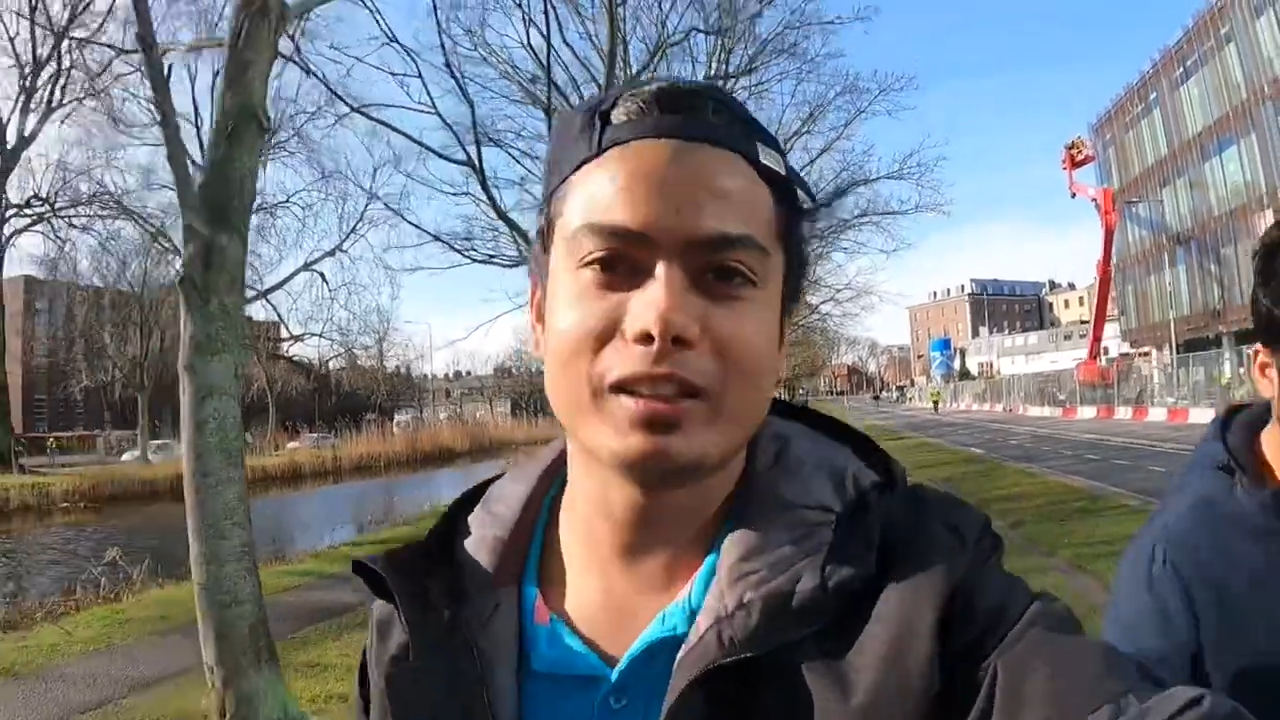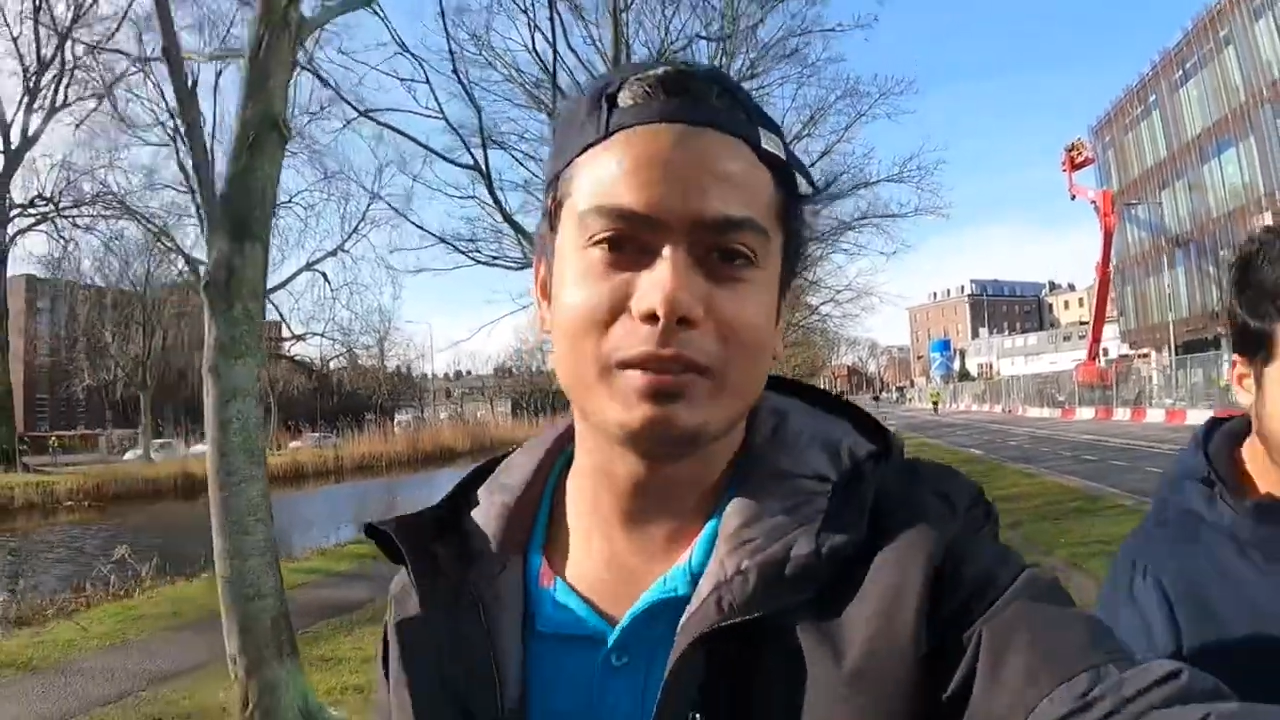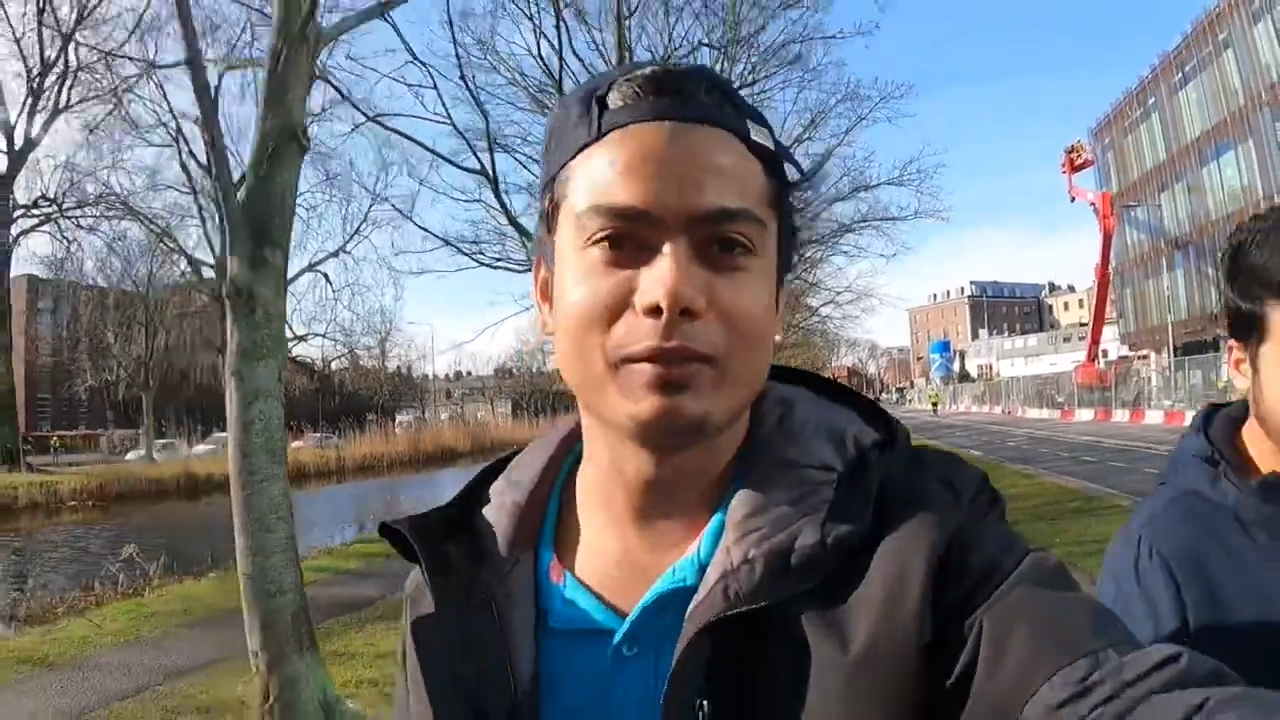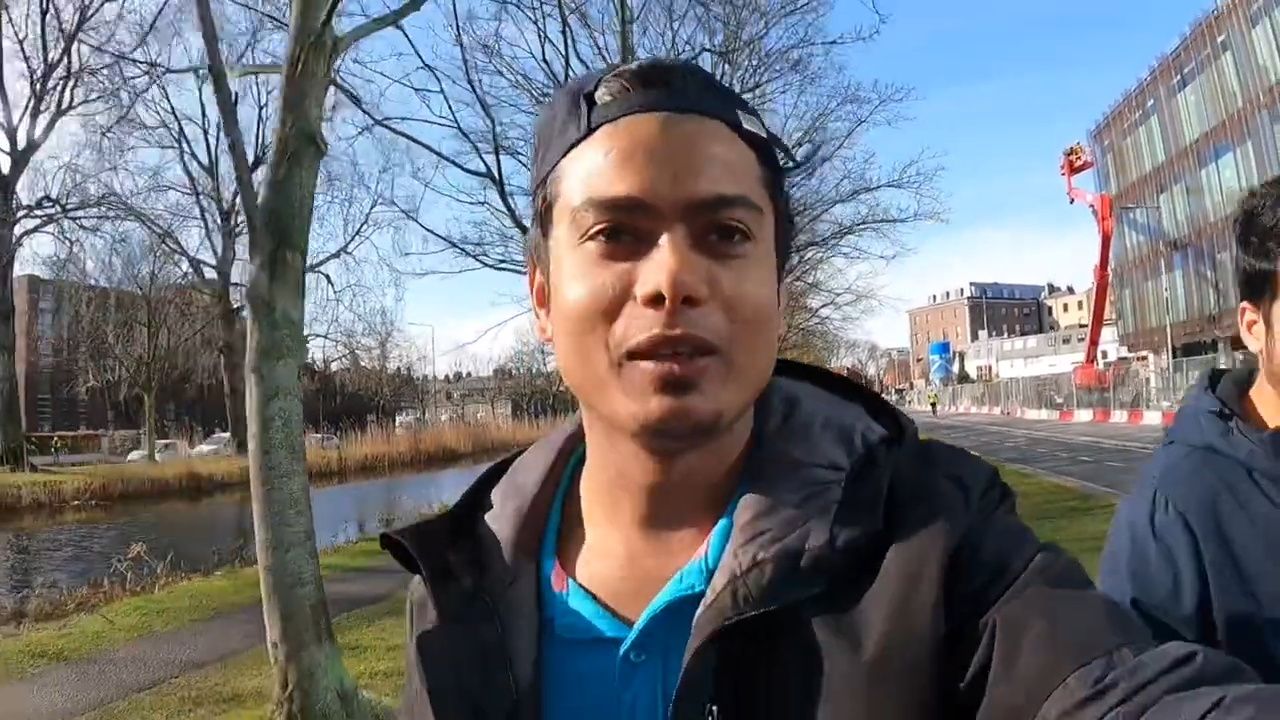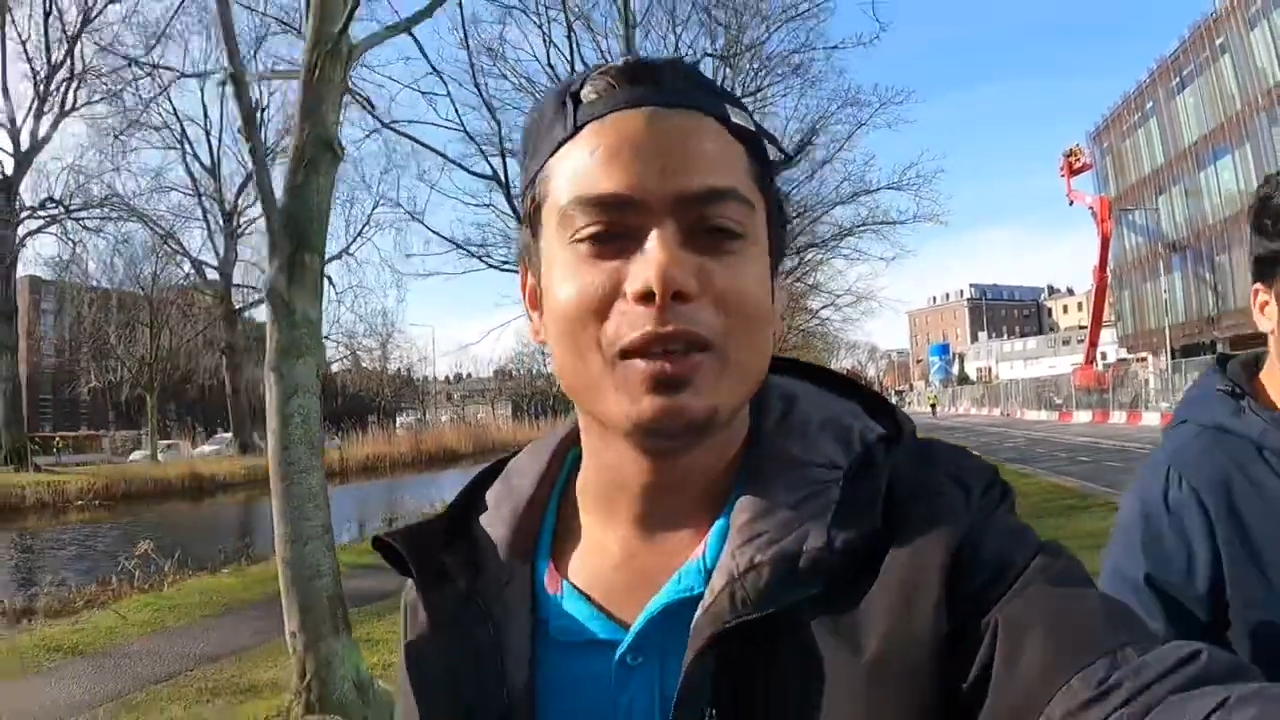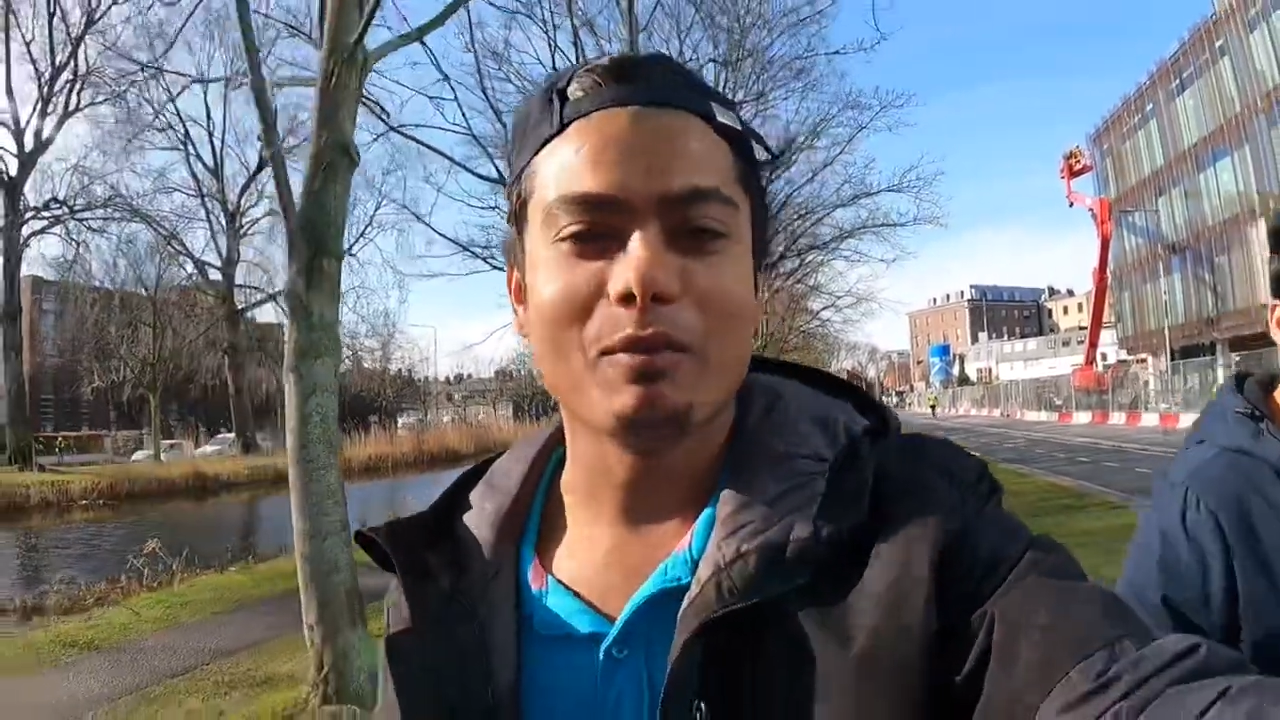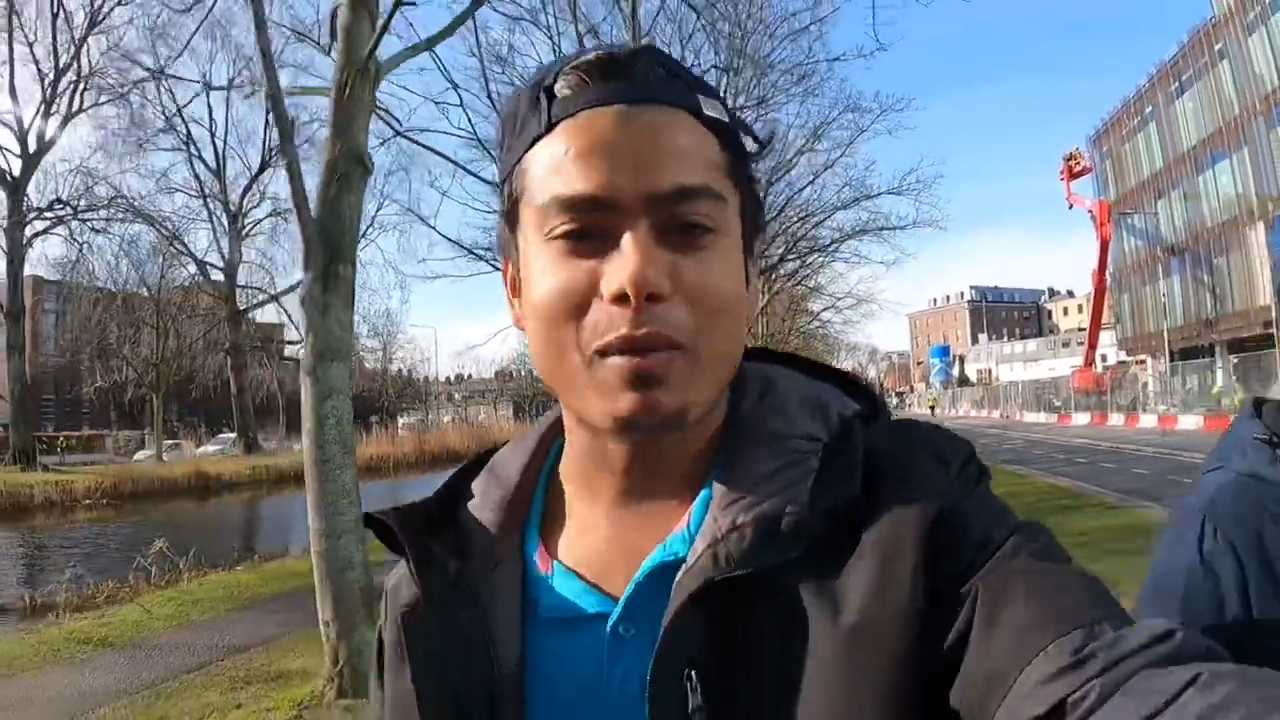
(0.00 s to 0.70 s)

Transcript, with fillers: देते